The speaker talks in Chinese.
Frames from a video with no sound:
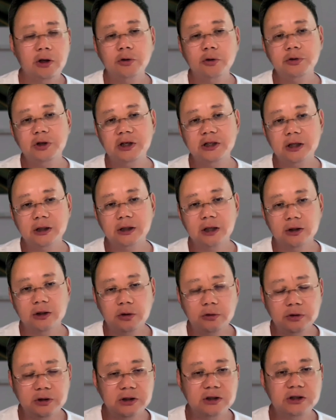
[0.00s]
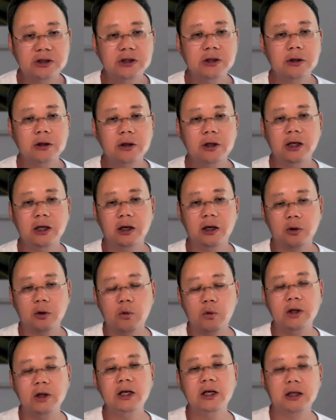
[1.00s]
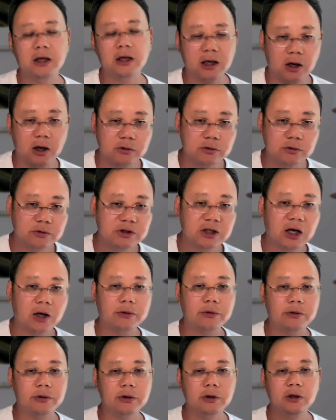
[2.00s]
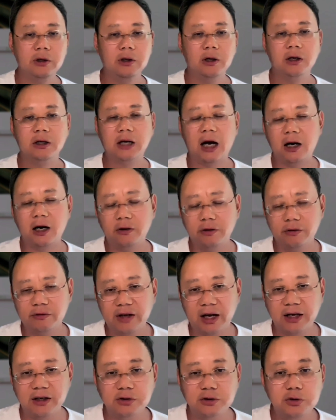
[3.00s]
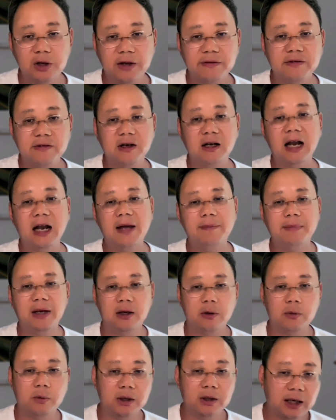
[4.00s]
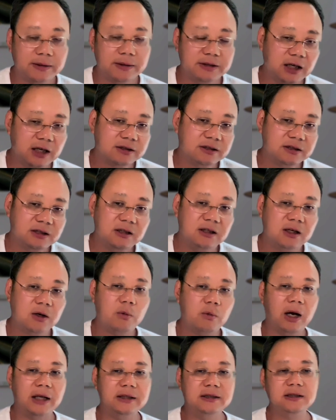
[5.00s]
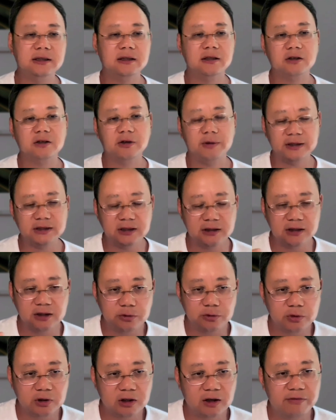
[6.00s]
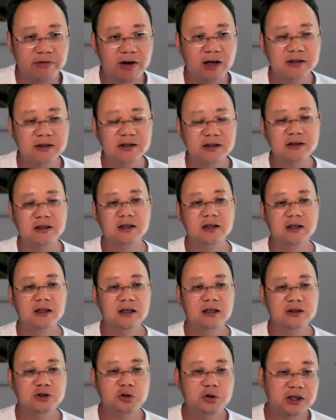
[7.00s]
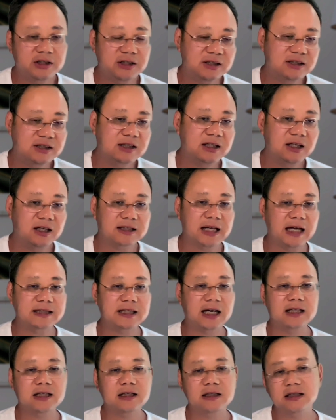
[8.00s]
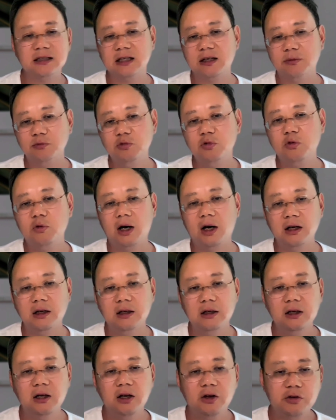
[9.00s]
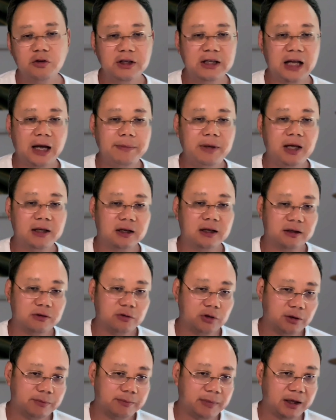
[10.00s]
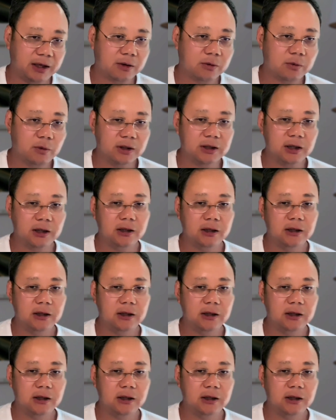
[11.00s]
学生呢，都是经历了国内的高中教育，然后再选择来美国。那这样新的环境，对吧？新的娱乐方式，确实吸引了大家的这个目光，所以难免呢，对美国的